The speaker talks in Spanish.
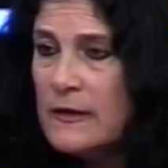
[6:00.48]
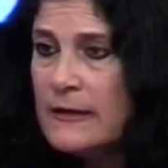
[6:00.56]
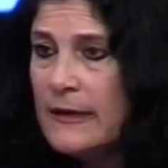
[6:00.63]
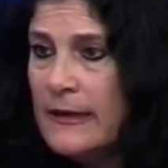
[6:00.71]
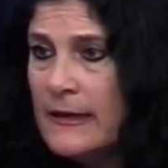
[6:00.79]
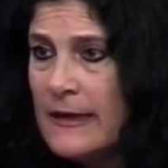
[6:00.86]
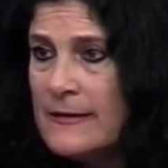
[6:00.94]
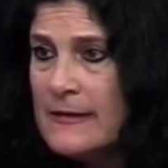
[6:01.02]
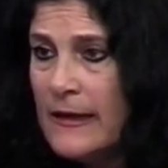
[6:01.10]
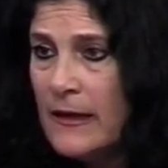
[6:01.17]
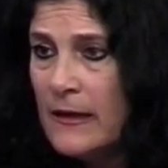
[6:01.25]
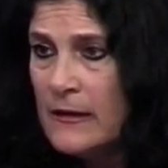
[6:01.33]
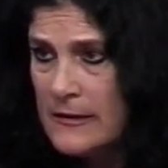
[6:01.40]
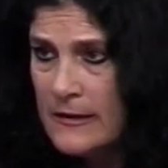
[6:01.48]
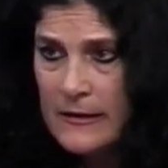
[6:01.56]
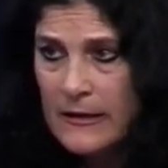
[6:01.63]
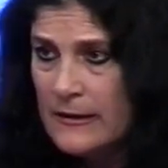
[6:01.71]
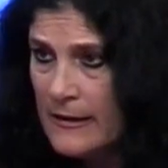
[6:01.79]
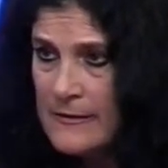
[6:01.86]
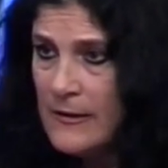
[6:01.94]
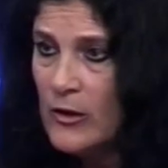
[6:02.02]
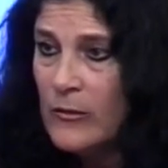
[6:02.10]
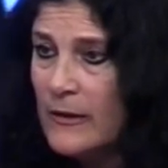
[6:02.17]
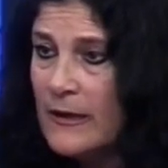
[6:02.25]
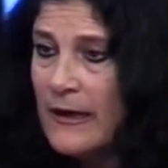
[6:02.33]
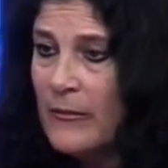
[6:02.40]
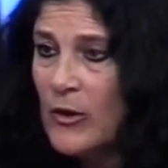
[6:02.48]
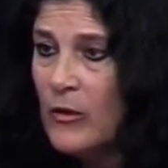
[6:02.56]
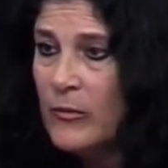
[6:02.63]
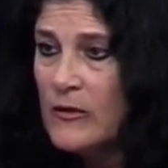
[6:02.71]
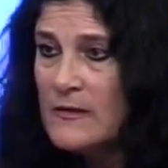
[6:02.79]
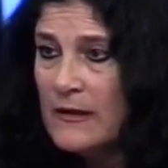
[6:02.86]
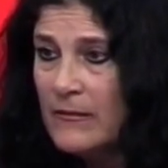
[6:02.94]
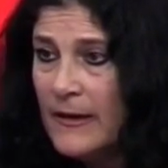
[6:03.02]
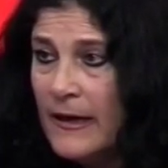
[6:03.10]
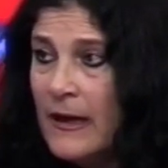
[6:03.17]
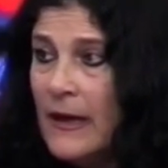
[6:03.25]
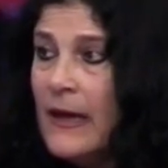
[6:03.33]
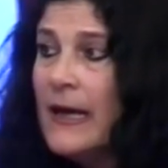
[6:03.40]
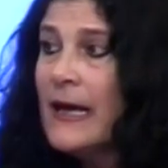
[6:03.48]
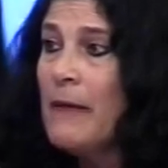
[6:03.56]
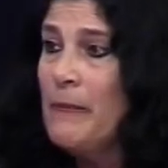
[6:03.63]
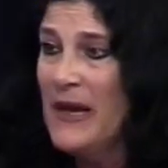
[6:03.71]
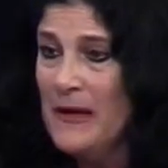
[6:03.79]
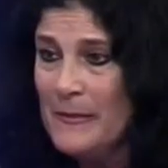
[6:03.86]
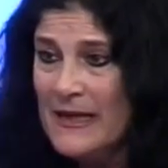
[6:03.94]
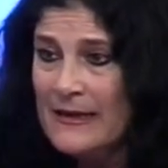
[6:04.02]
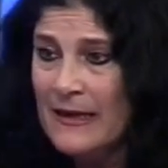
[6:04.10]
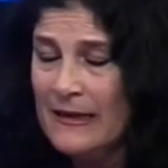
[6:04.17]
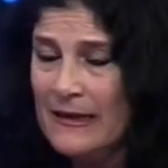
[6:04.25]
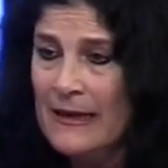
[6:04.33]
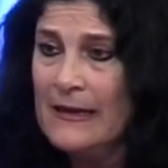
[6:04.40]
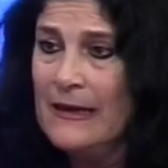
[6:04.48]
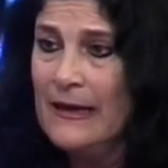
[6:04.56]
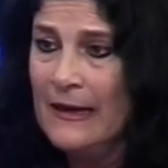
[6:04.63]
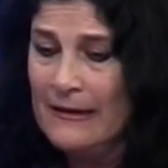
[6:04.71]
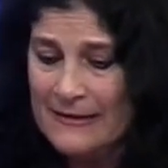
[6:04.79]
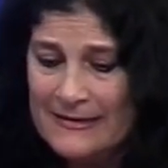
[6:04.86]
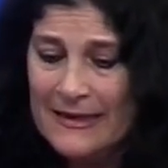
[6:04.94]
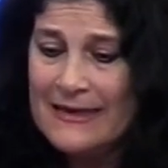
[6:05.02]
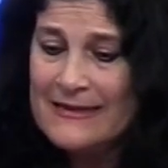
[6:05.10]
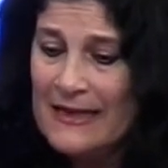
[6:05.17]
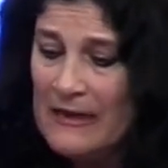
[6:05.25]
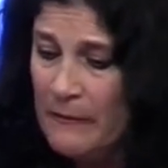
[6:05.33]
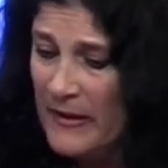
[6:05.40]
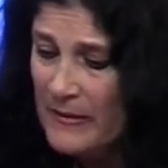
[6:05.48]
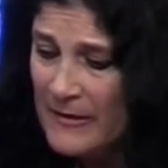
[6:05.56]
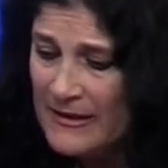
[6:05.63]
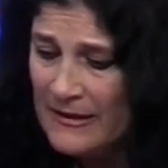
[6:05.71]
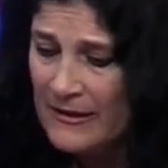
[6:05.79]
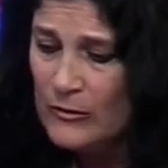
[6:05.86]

tiene que hacer, que se tiene que hacer lo más rápido posible, que permita, sí, que se le permita a la